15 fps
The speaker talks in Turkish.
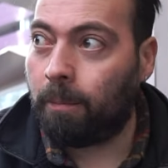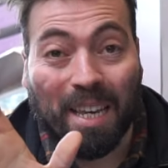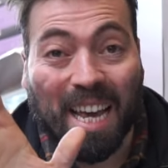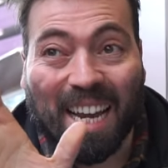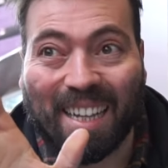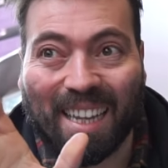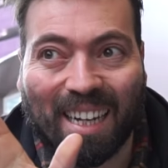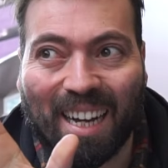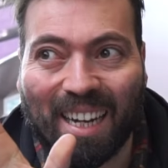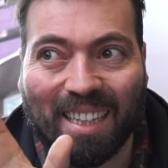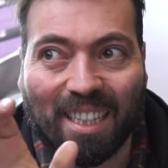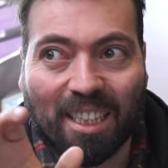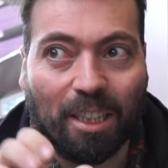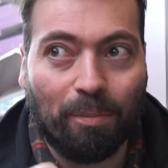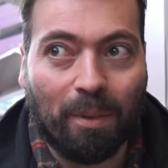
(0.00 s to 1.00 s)
Bir yerde
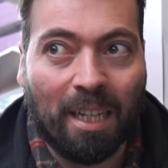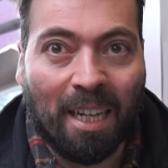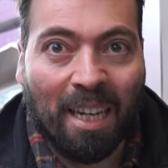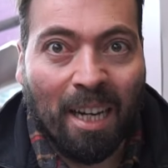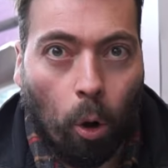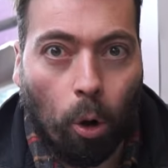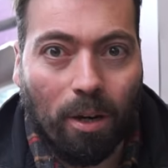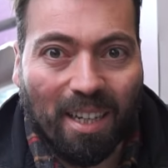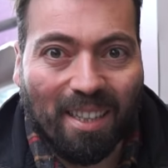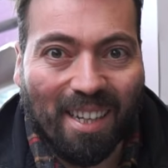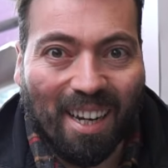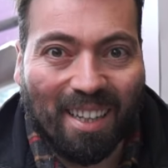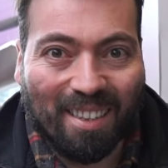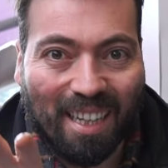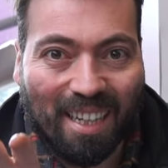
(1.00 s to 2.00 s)
kanka şimdi öğle
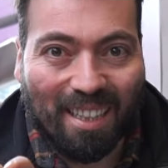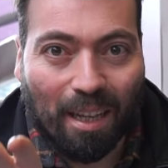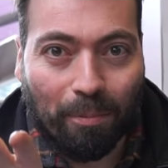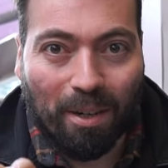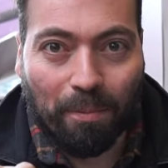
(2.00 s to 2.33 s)
saatlerinde